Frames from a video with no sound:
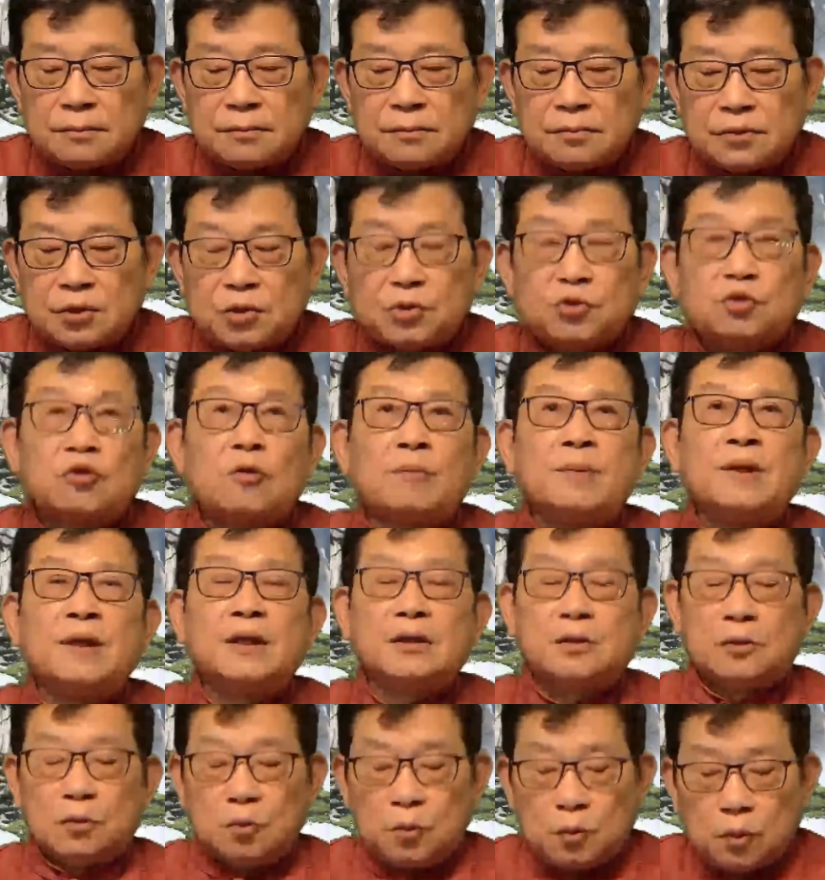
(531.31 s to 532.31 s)
就说明，
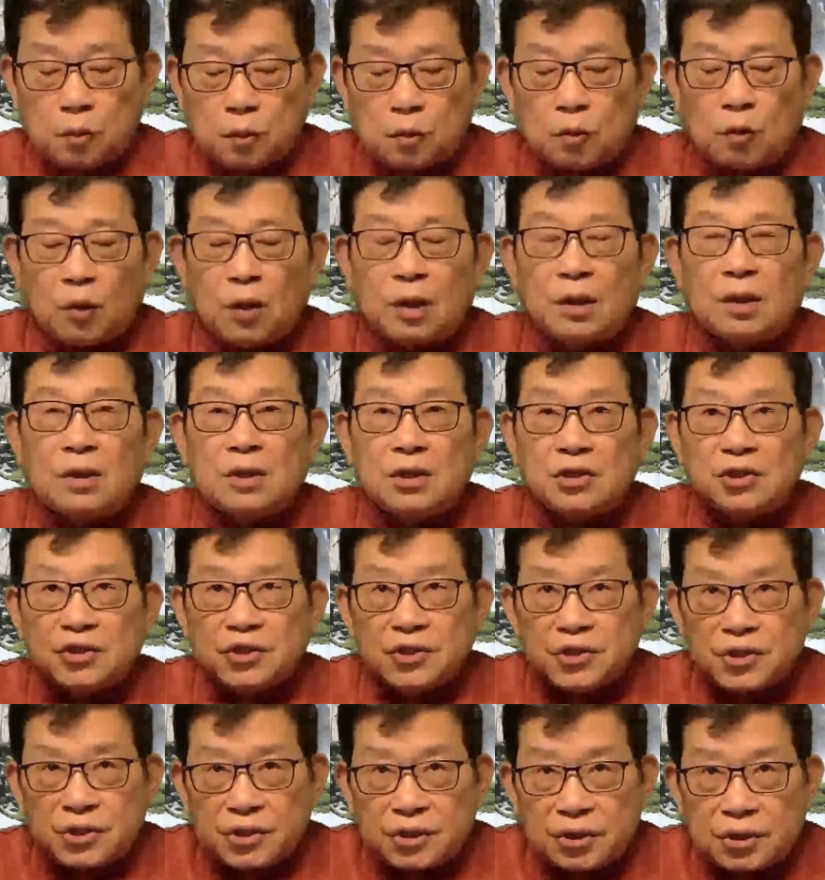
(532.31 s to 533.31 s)
如果
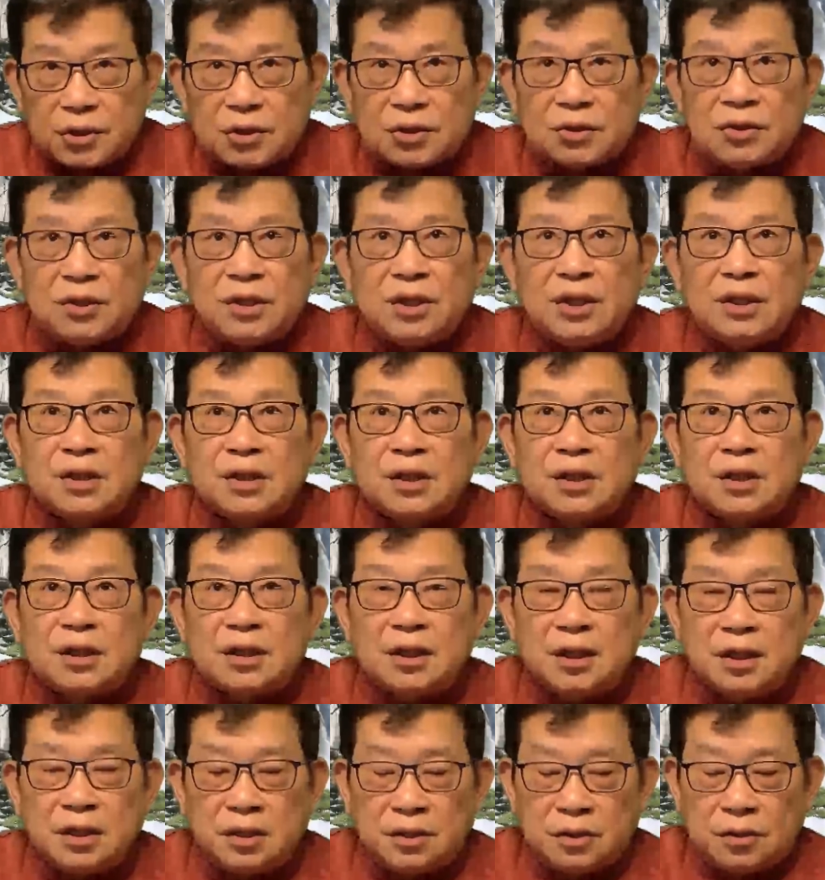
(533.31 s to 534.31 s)
私立的
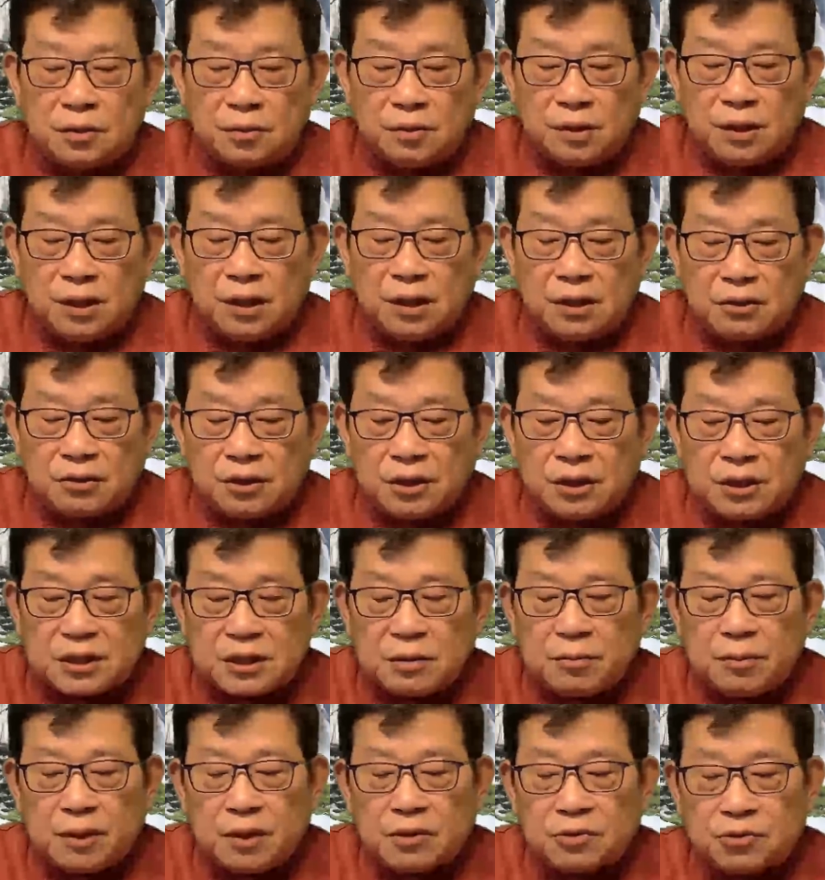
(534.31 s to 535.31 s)
印度医疗体系
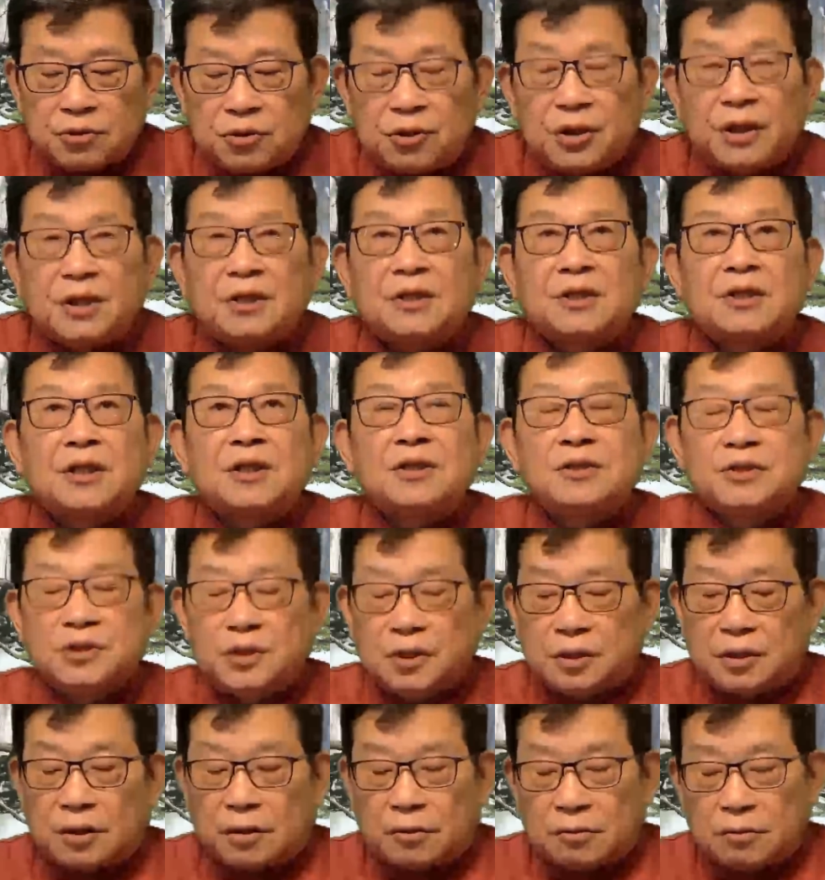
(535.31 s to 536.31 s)
没有全身心
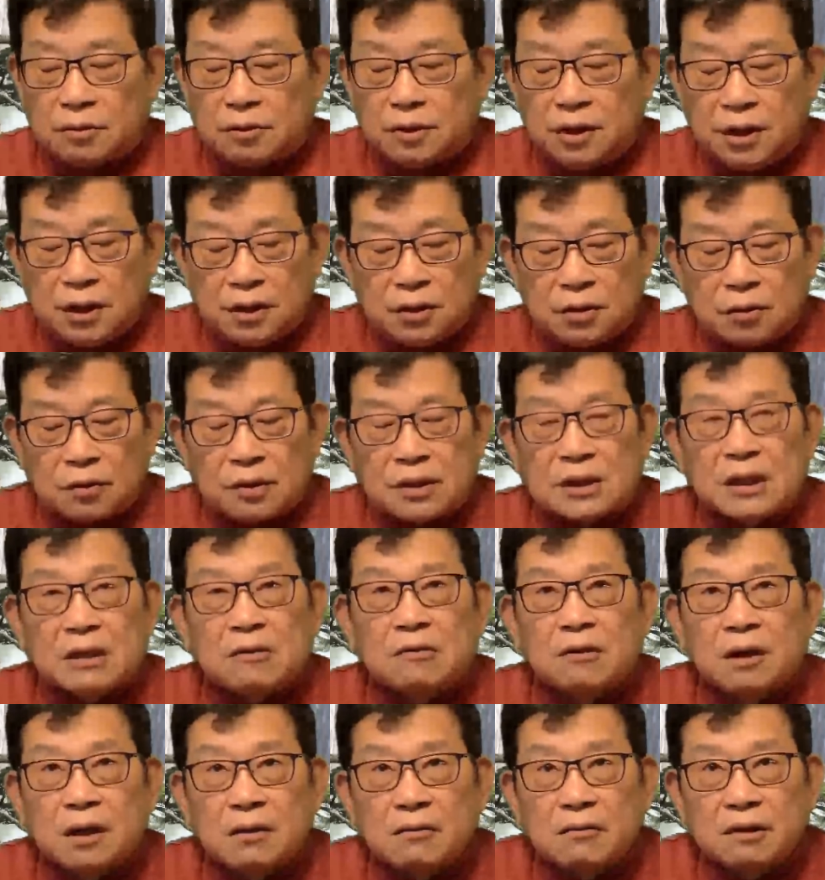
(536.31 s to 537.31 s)
的投入，印度的情
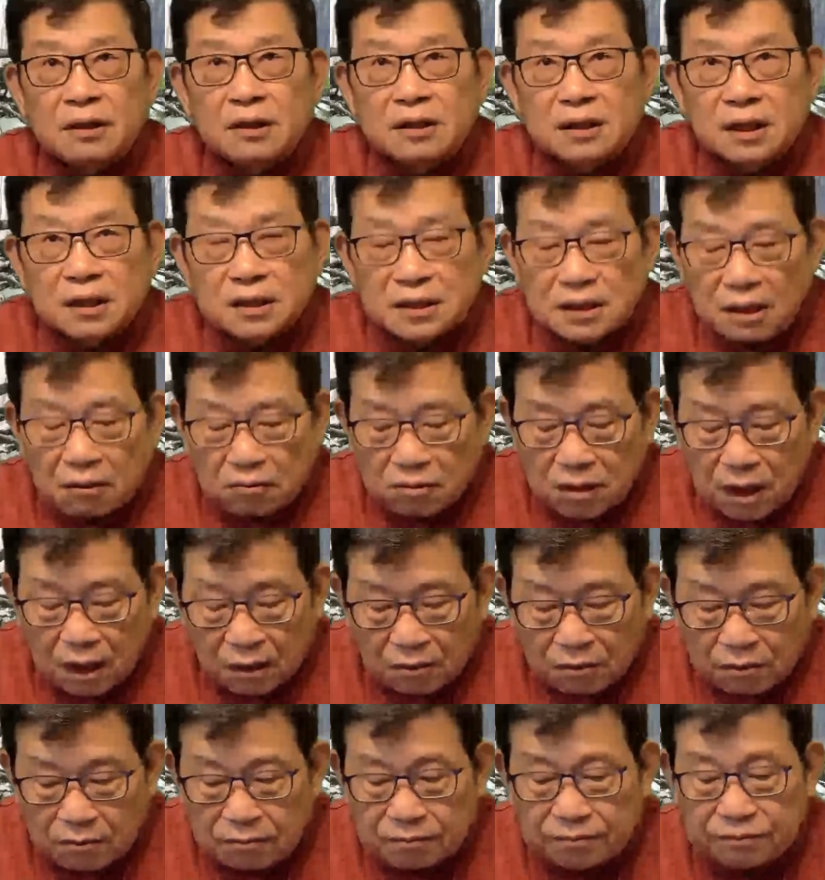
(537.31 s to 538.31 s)
况会更糟糕。
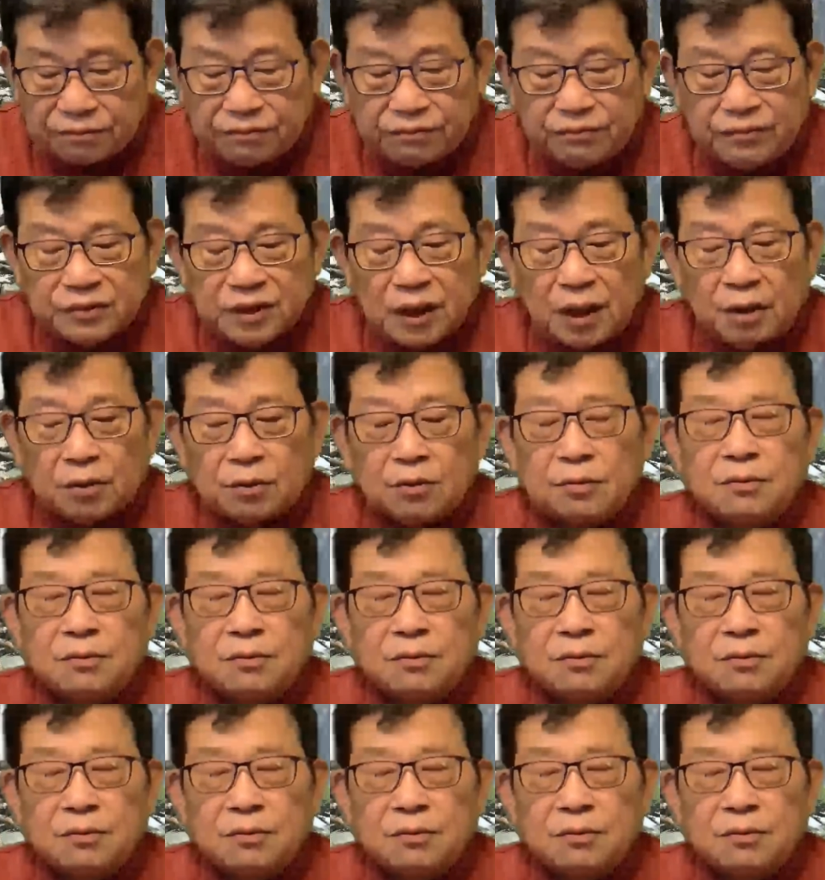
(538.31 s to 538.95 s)
第五，